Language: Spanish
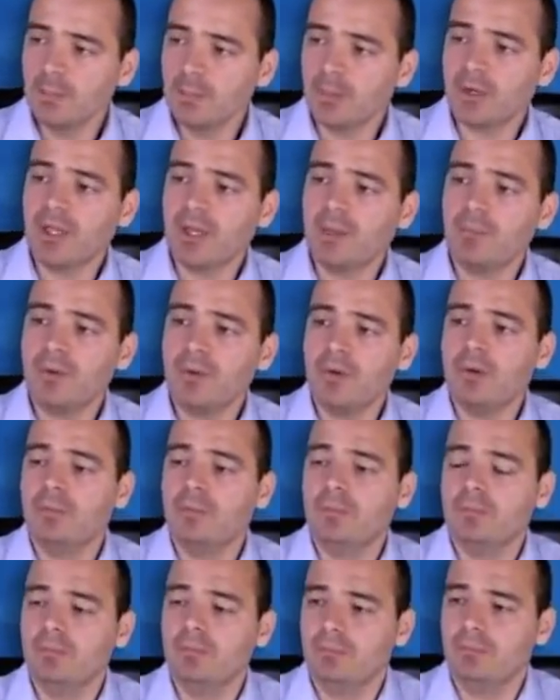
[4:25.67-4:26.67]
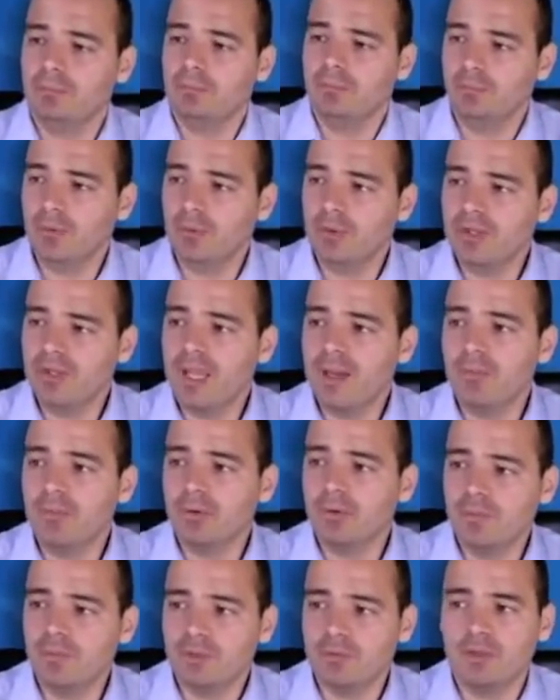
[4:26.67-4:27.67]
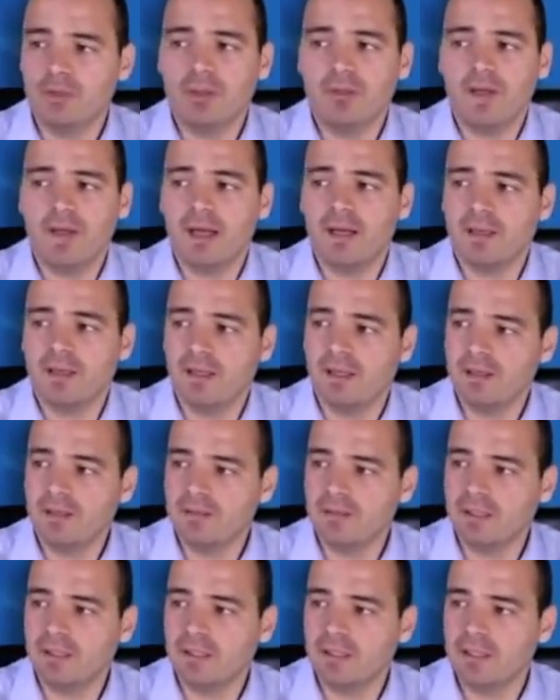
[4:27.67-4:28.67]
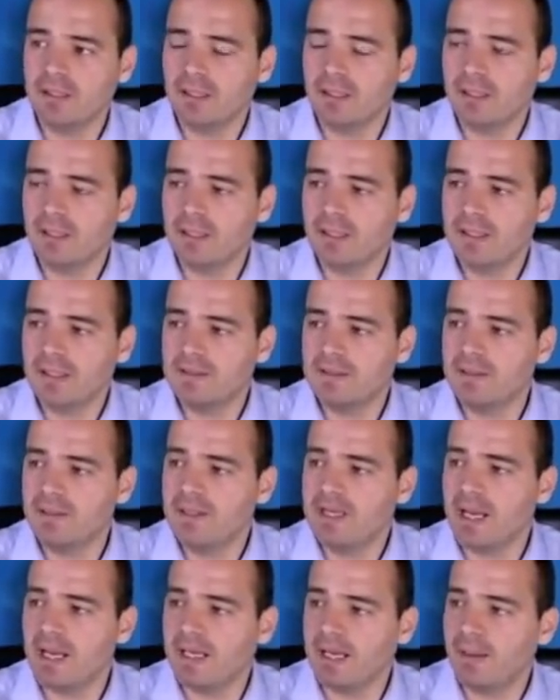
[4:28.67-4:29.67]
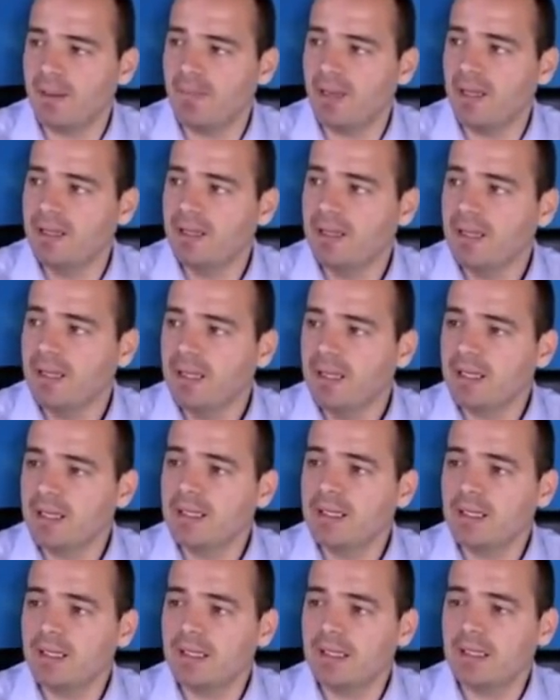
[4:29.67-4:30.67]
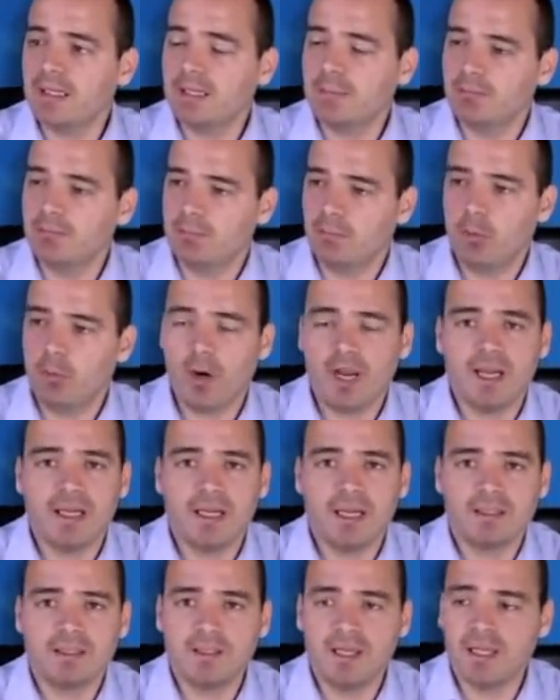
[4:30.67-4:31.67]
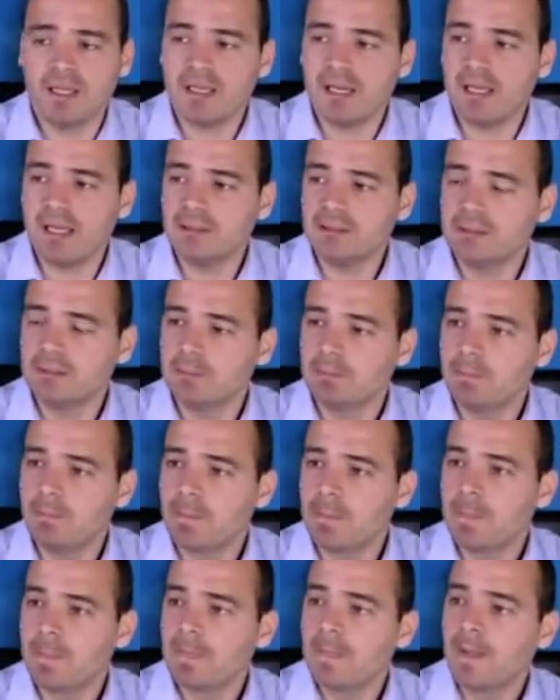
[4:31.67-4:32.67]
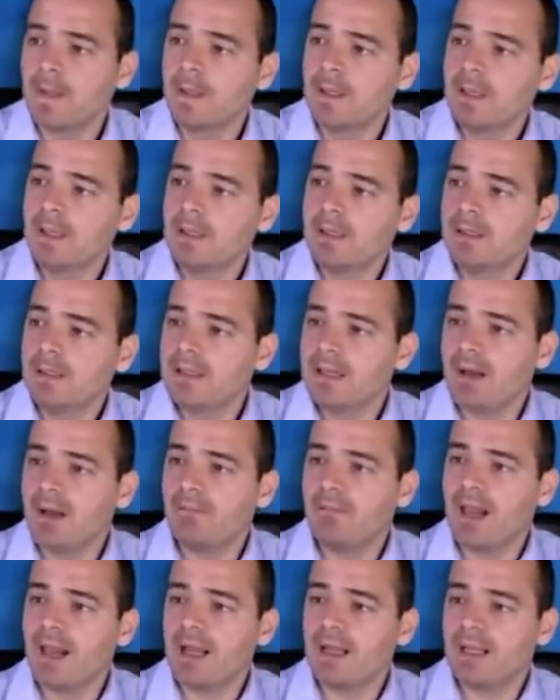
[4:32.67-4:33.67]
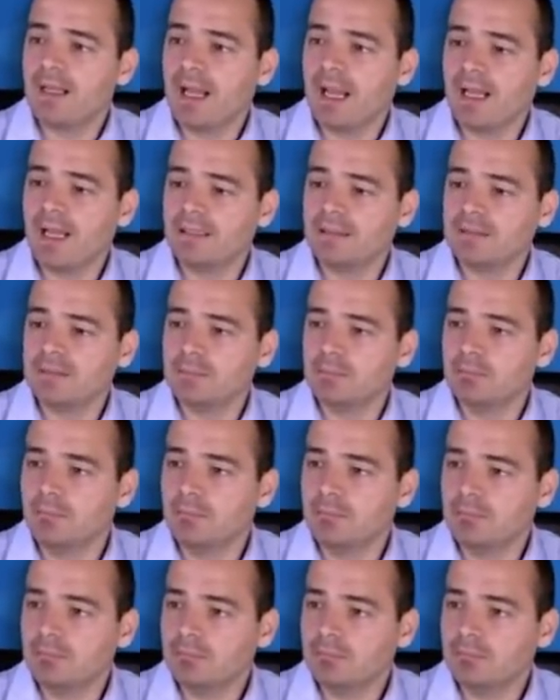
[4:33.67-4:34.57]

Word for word: Por ejemplo, podíamos visualizar este, este diagrama, en el que juegan las negras, las blancas